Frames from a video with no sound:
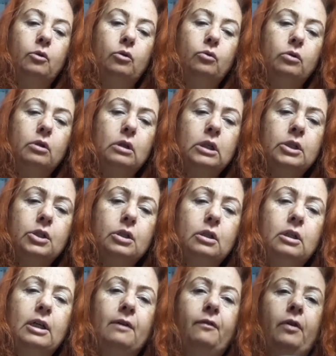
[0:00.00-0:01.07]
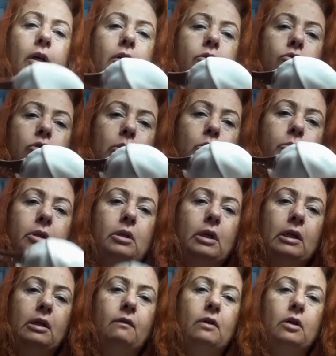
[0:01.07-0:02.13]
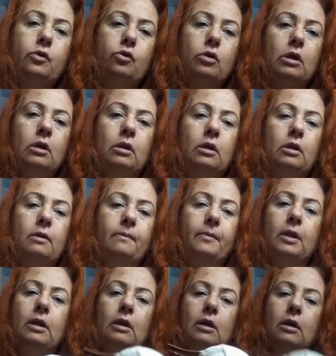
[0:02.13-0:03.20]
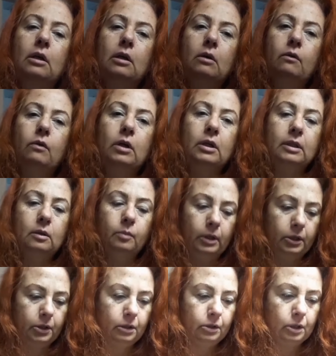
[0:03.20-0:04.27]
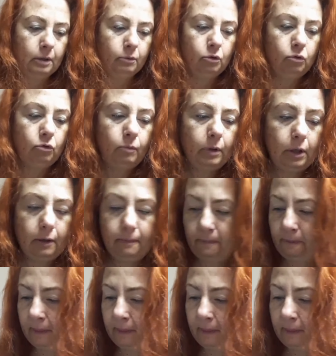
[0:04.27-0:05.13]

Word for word: Böyle açık eflatun gibi bir rengi var şu anda. Artık başlayacağım sürmeye.